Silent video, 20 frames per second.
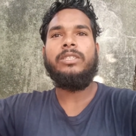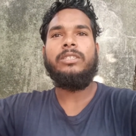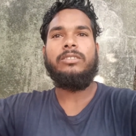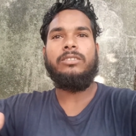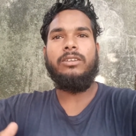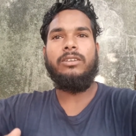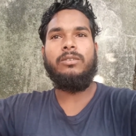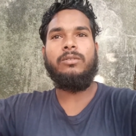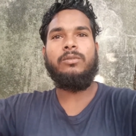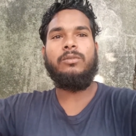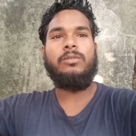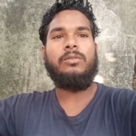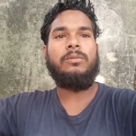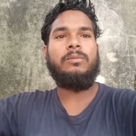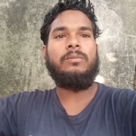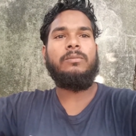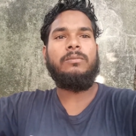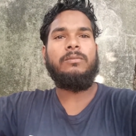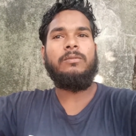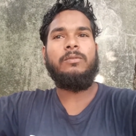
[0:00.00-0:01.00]
चलो वो
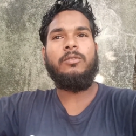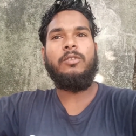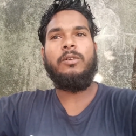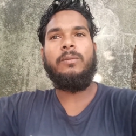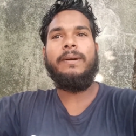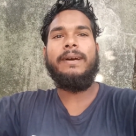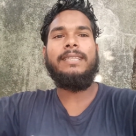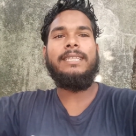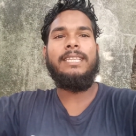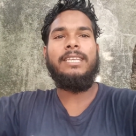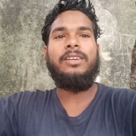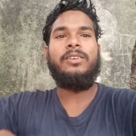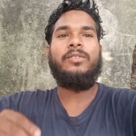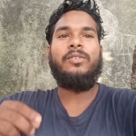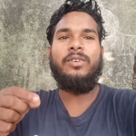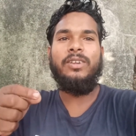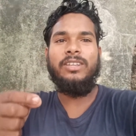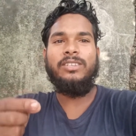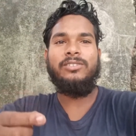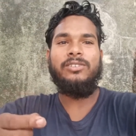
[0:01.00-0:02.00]
कोई बात नहीं
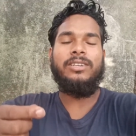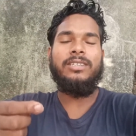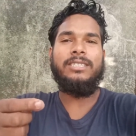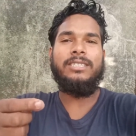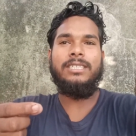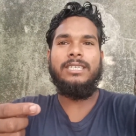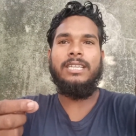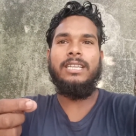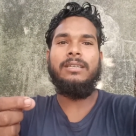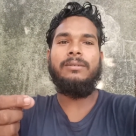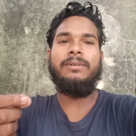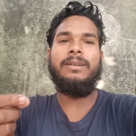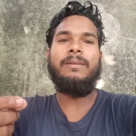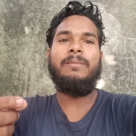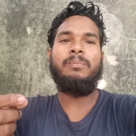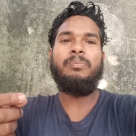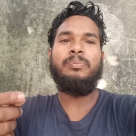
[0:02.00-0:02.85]
और एक छोटा सा क्लिप है